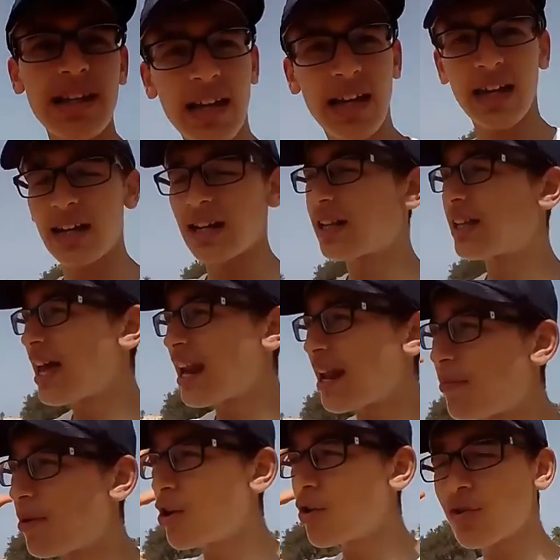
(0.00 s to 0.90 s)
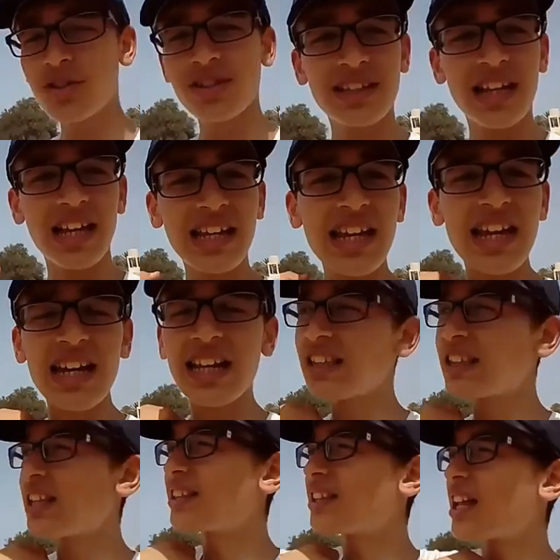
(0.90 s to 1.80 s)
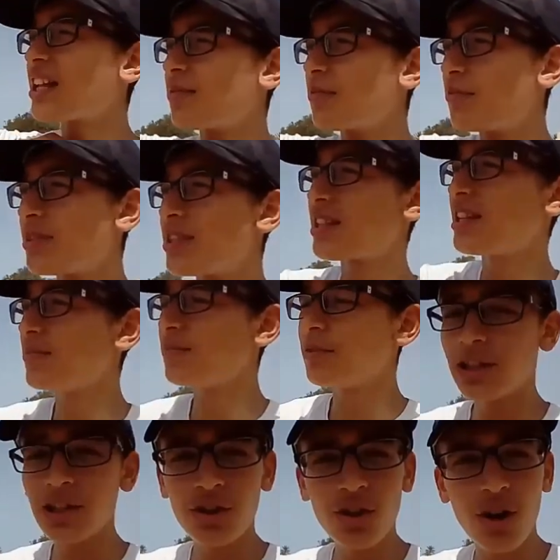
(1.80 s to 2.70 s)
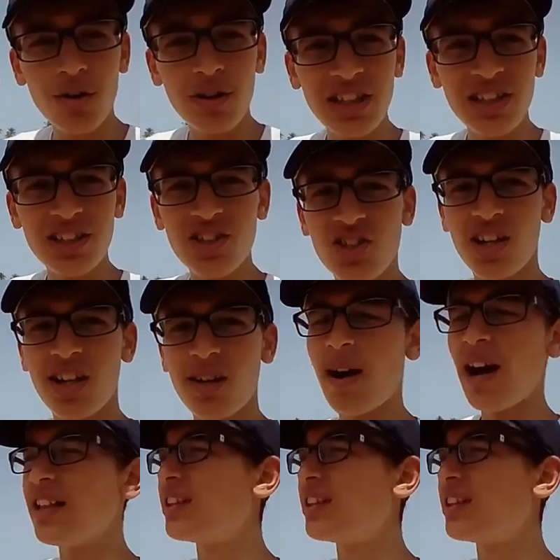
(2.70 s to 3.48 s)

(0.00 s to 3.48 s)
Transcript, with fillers: من الاخر الكربة نقصت عليا انا تنطرت البسكليت من الجيدون وليت نجري